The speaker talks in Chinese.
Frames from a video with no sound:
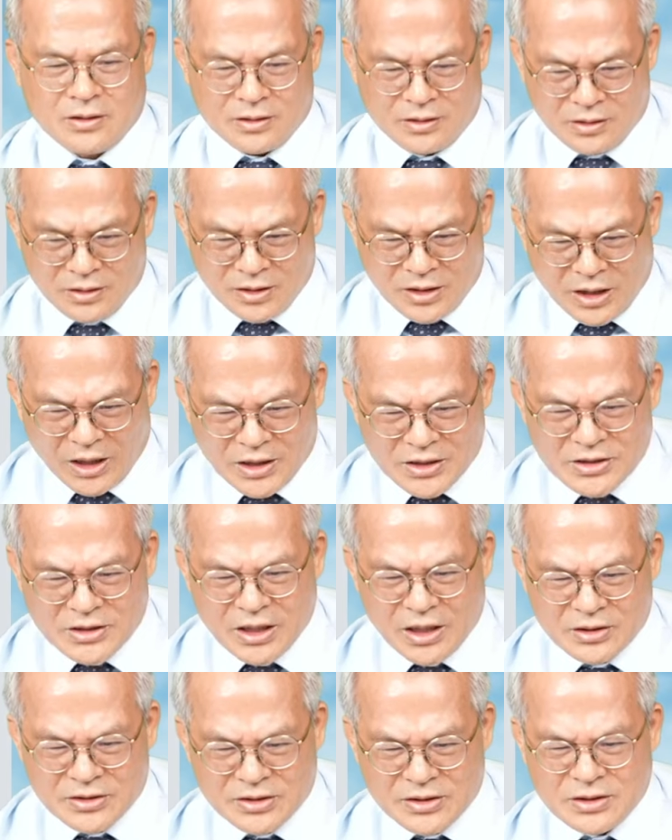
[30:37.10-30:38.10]
你看一
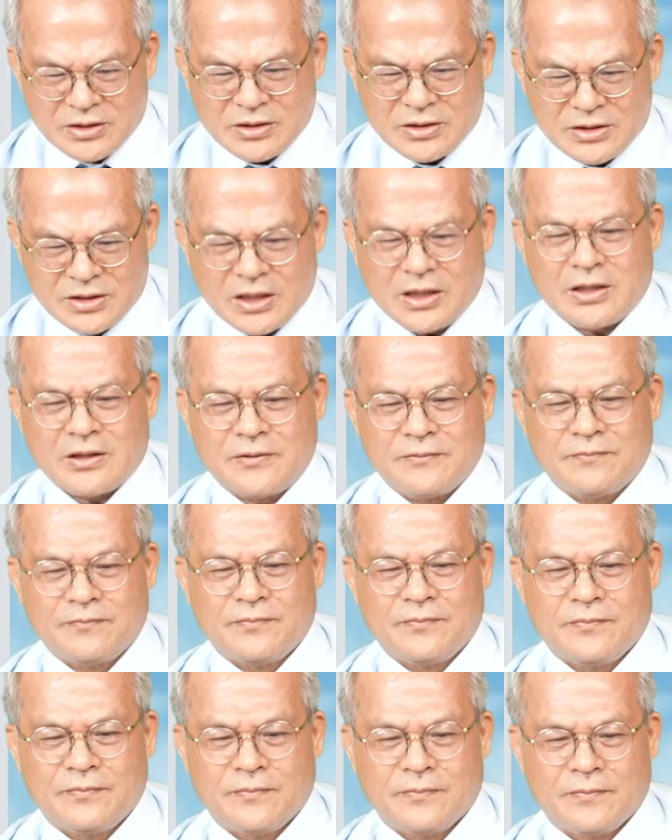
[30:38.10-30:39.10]
下制胜，
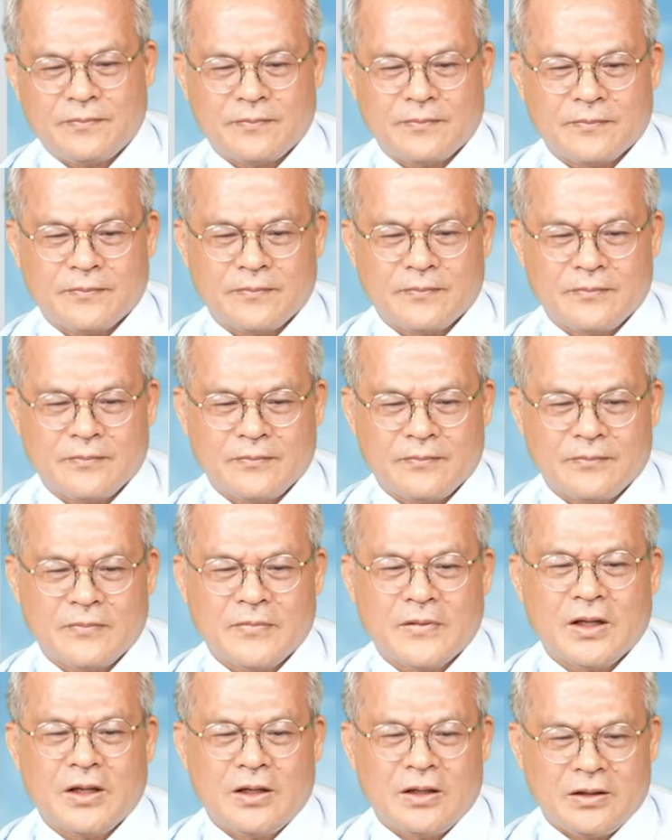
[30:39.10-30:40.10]

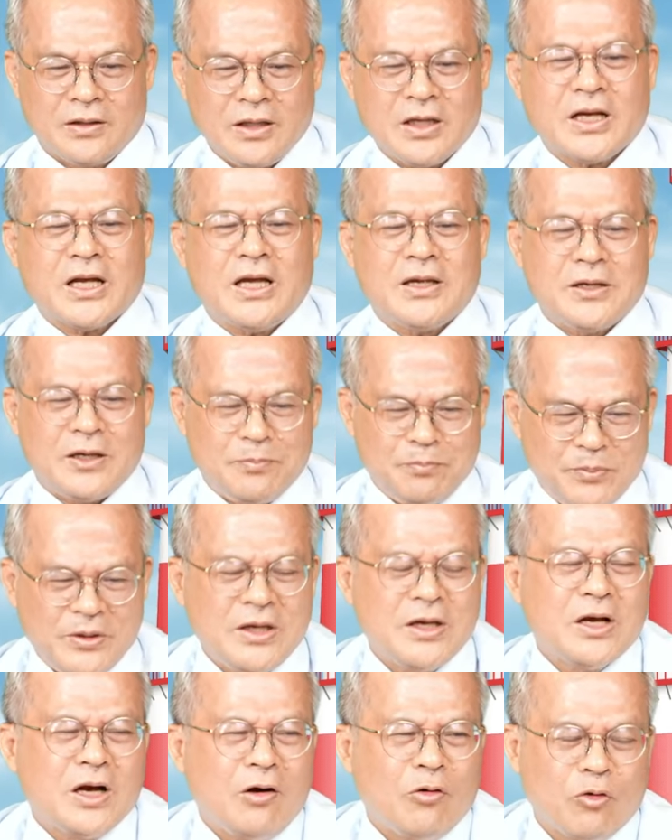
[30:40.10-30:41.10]
你改个
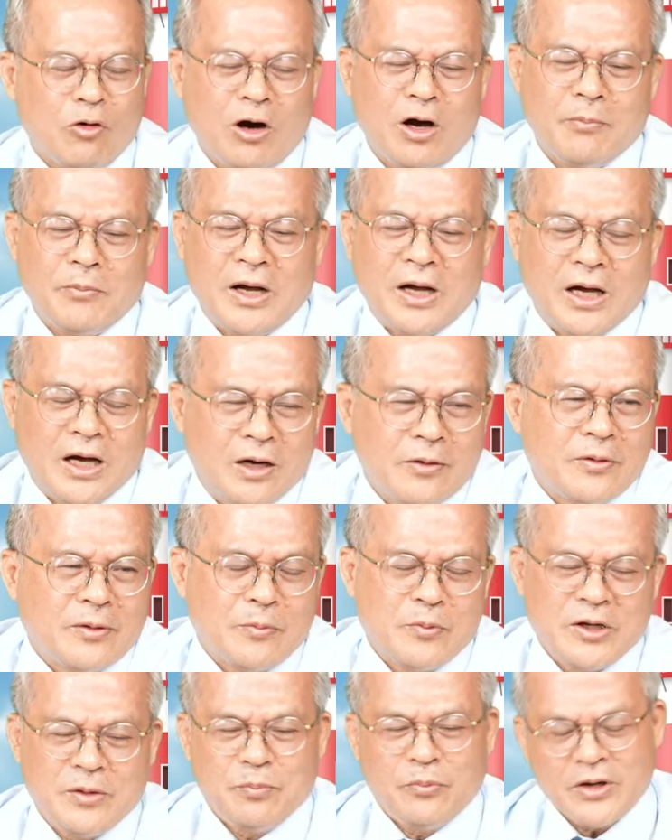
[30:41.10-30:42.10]
比高看嘛，好吧，
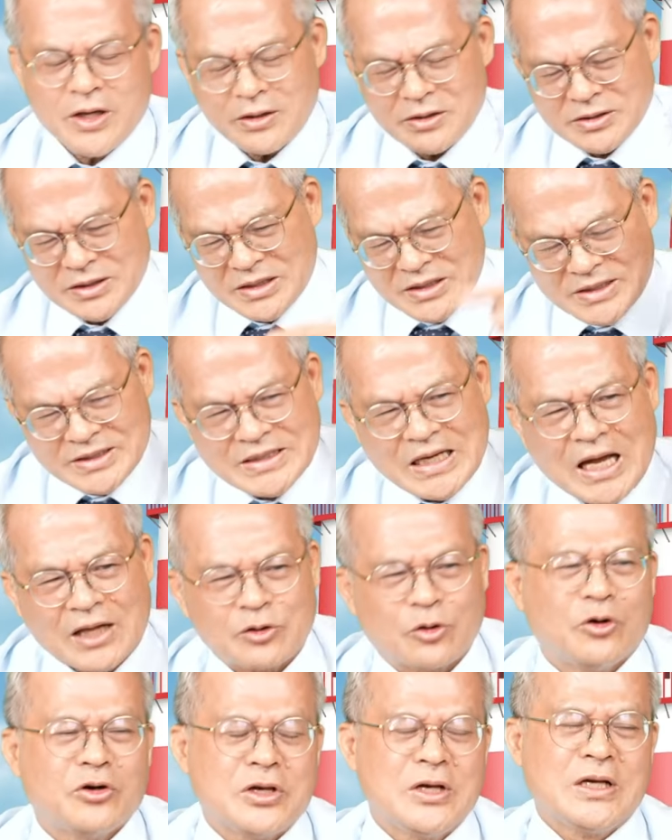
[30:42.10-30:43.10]
你不要再傻
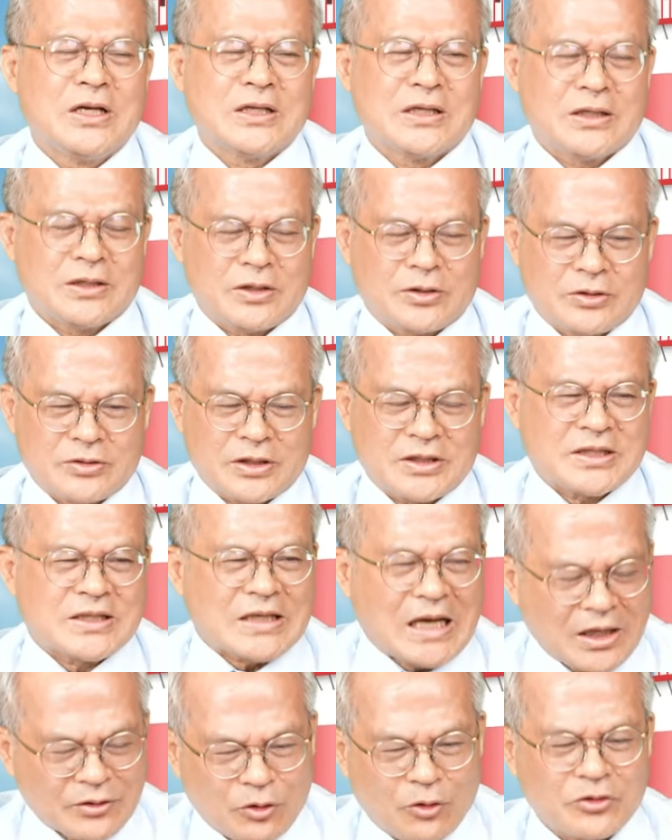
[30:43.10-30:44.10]
头，这
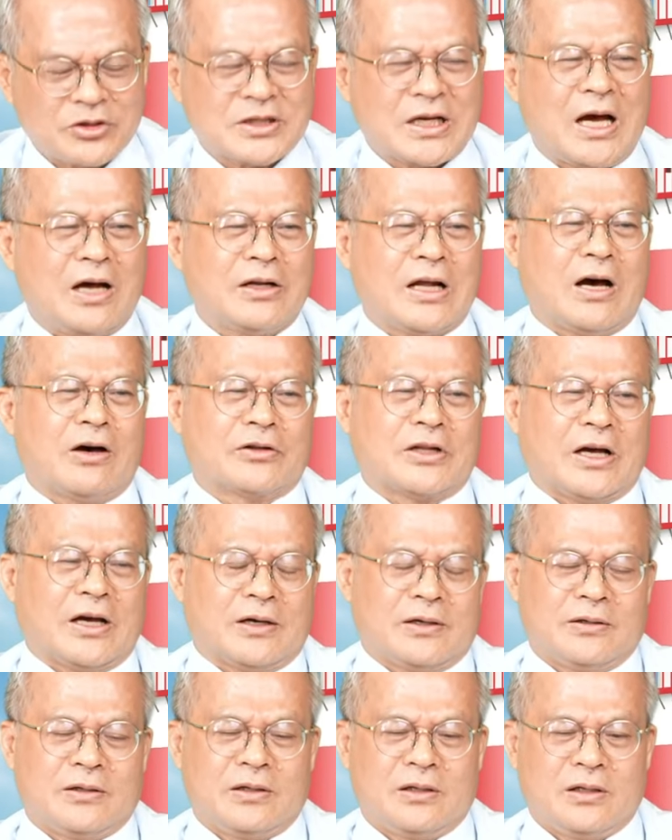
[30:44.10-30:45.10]
傻头傻脑
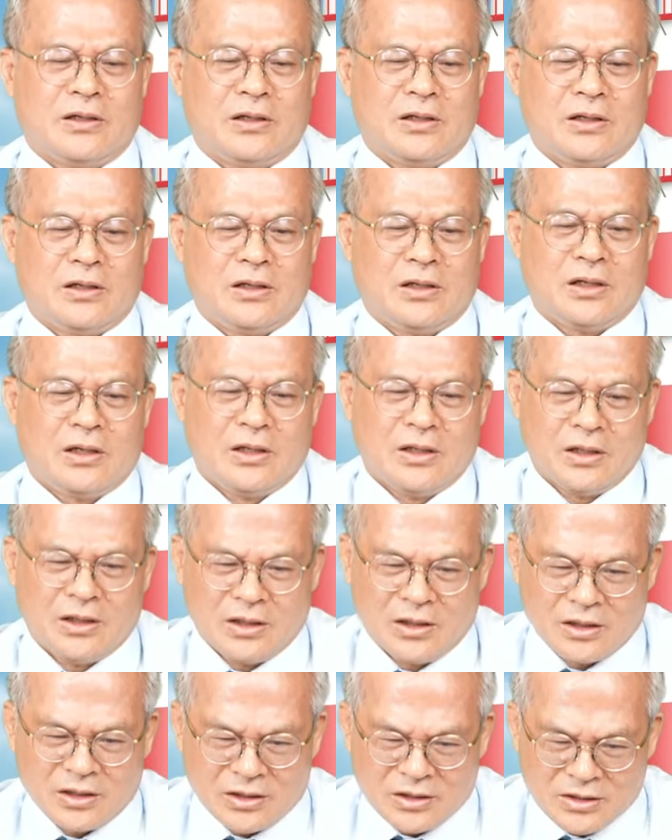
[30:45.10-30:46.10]
的。
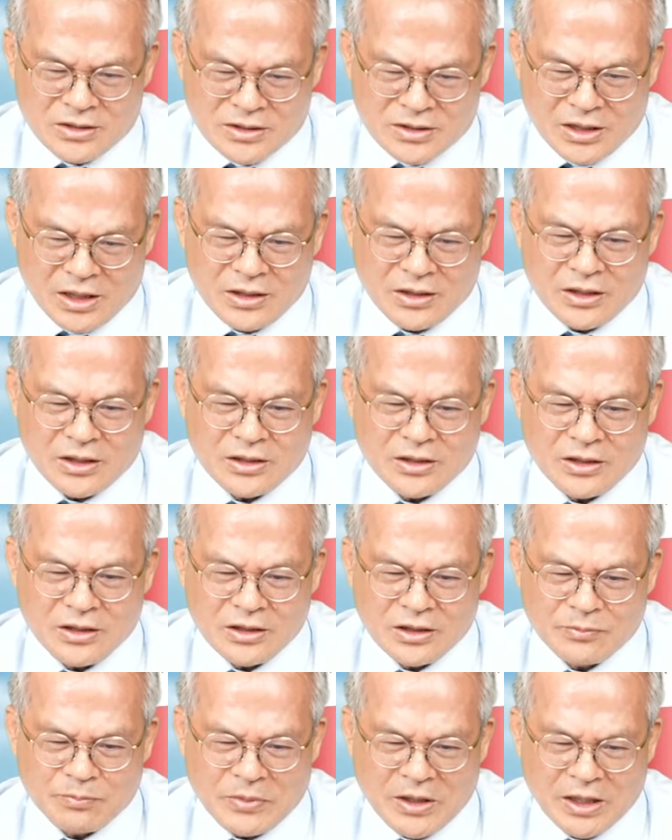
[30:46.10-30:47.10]
三点
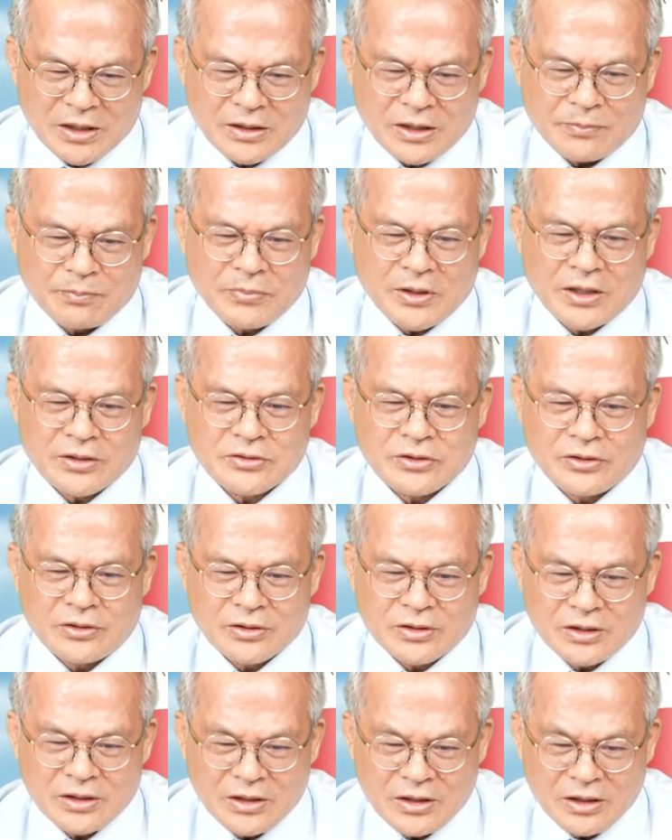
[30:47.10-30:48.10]
一二，八点八九，
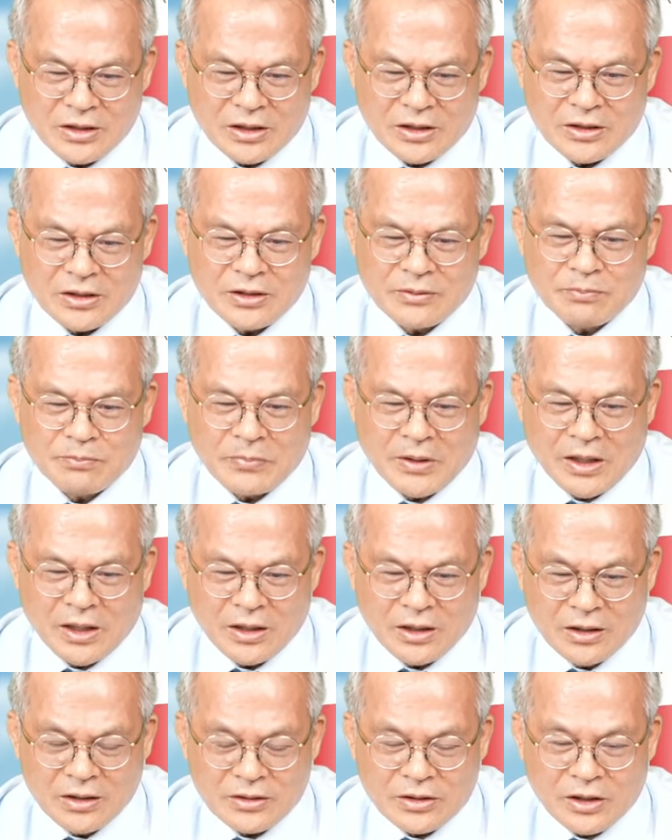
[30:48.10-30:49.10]
一点零八，
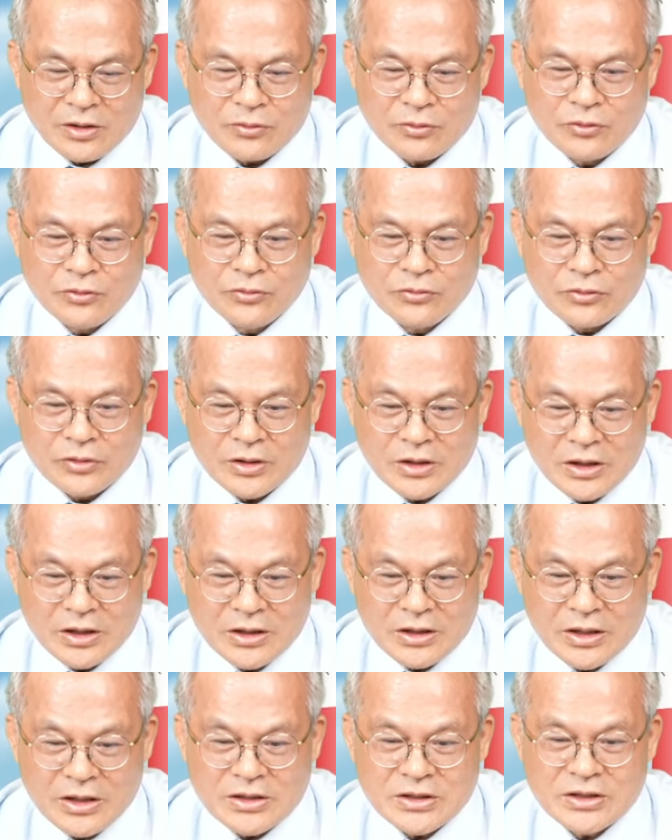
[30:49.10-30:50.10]
二点五五，
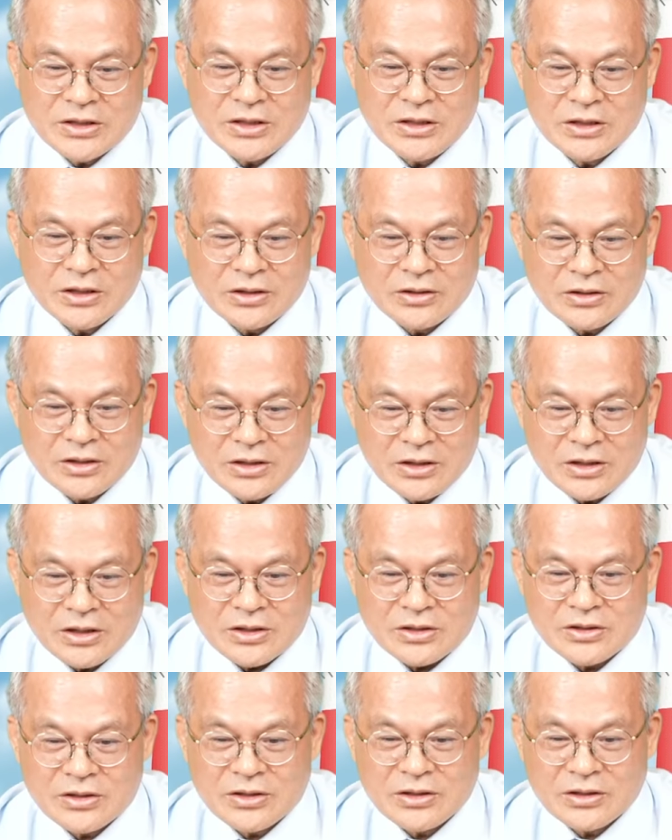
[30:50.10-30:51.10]
零点七二，一
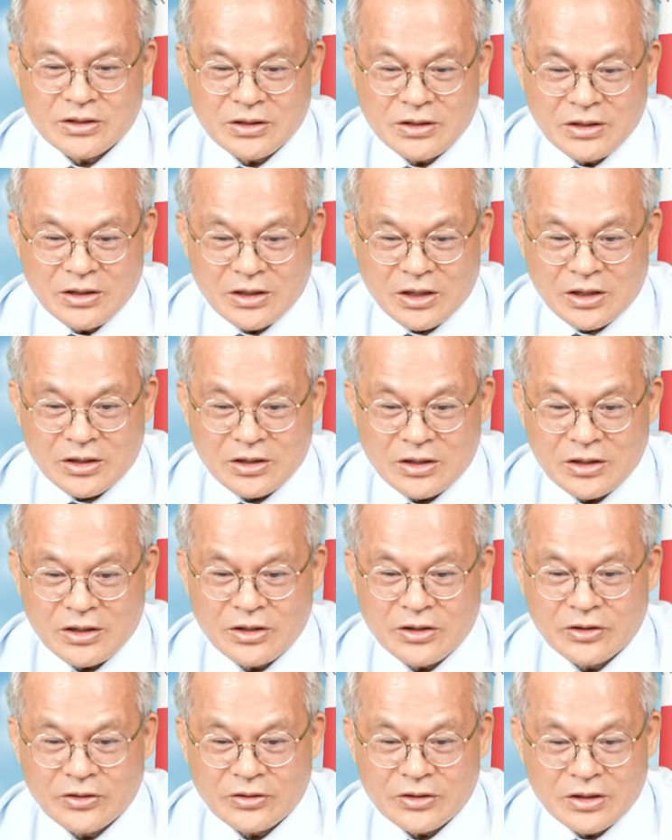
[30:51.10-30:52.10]
点四，一点一
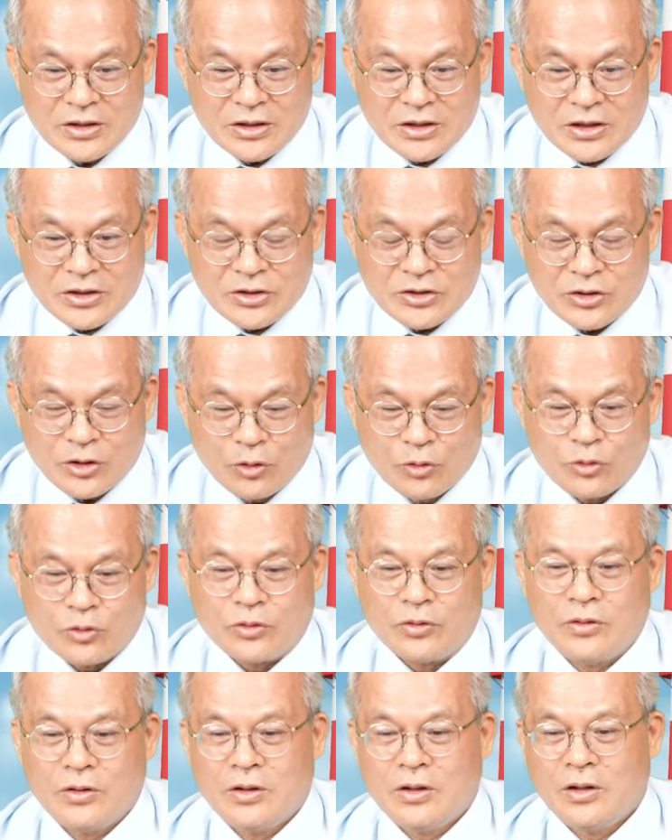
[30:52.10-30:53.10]
六，一点九
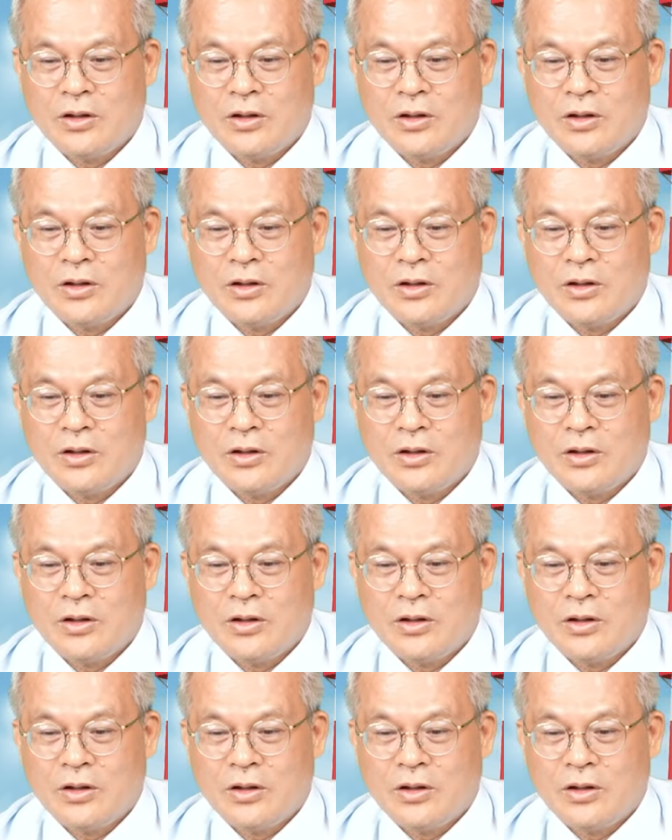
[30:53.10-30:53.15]
五。